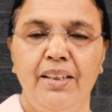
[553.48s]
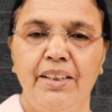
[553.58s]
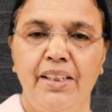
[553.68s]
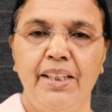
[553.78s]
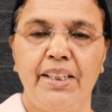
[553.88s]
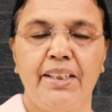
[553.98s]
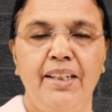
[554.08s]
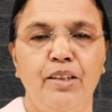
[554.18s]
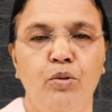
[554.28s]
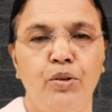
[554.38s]
இந்த
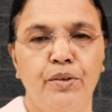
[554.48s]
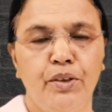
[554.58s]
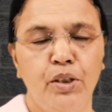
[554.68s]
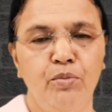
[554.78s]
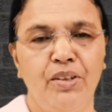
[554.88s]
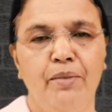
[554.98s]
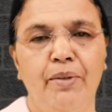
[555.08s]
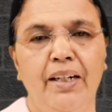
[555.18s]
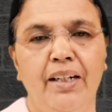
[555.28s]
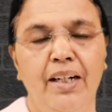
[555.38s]
நேரத்தில் அந்த ஒருத்தர்
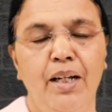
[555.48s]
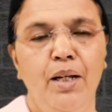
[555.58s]
மூலமாக